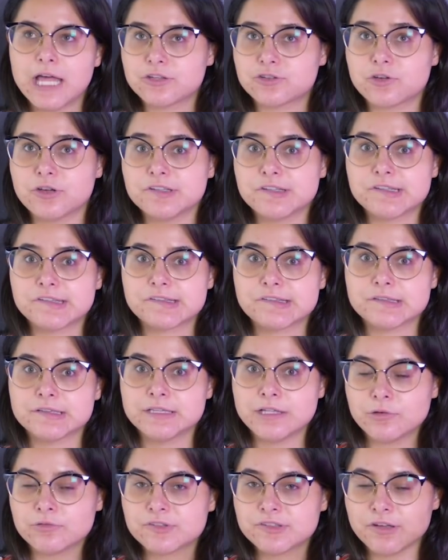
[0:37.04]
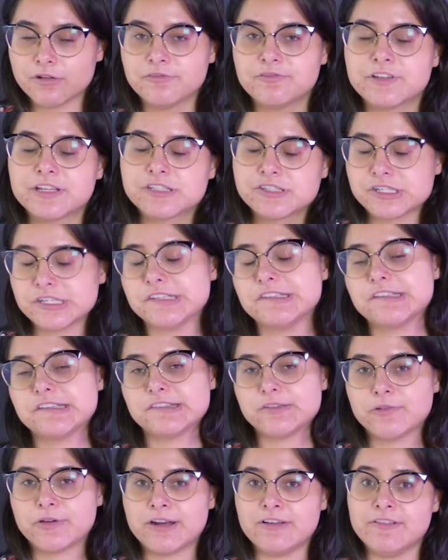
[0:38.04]
as coisas não são fictícias,
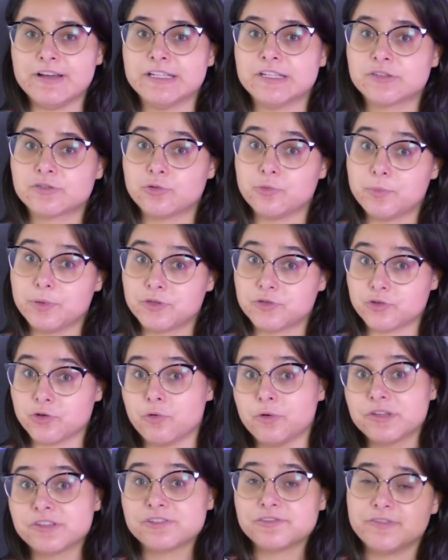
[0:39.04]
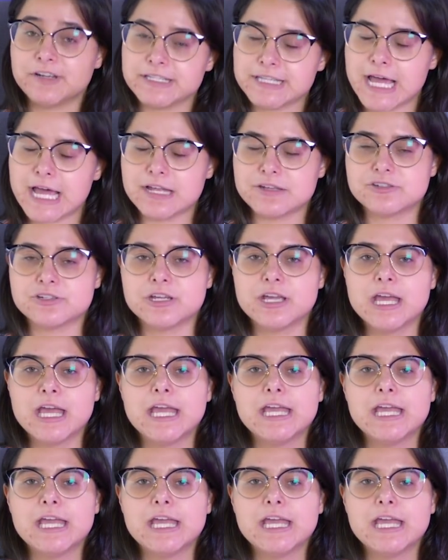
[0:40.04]
são gravadas com pessoas de verdade.